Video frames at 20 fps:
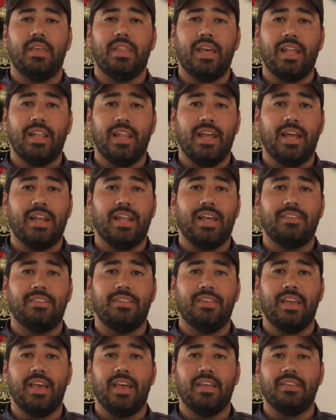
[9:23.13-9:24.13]
darle las
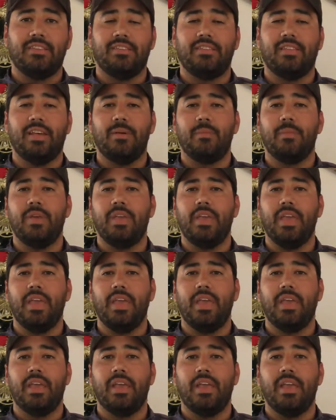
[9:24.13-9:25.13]
gracias
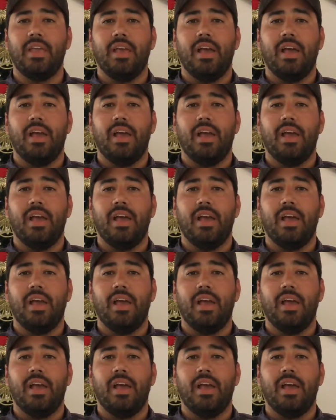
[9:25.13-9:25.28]
también